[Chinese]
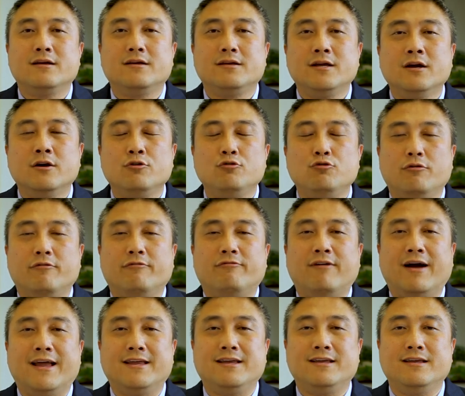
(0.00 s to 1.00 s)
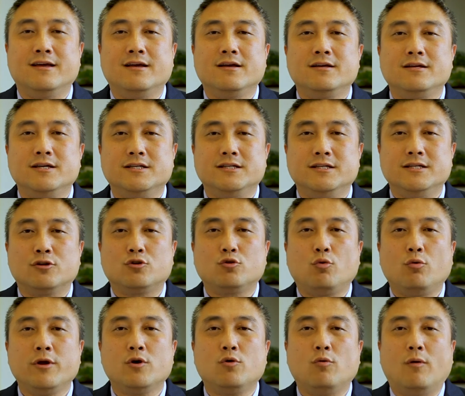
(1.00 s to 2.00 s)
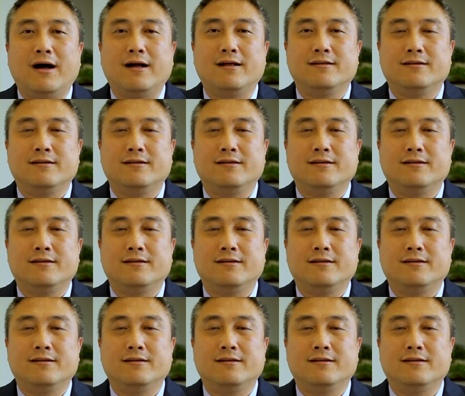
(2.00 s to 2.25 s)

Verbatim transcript: 英语翻译以及推广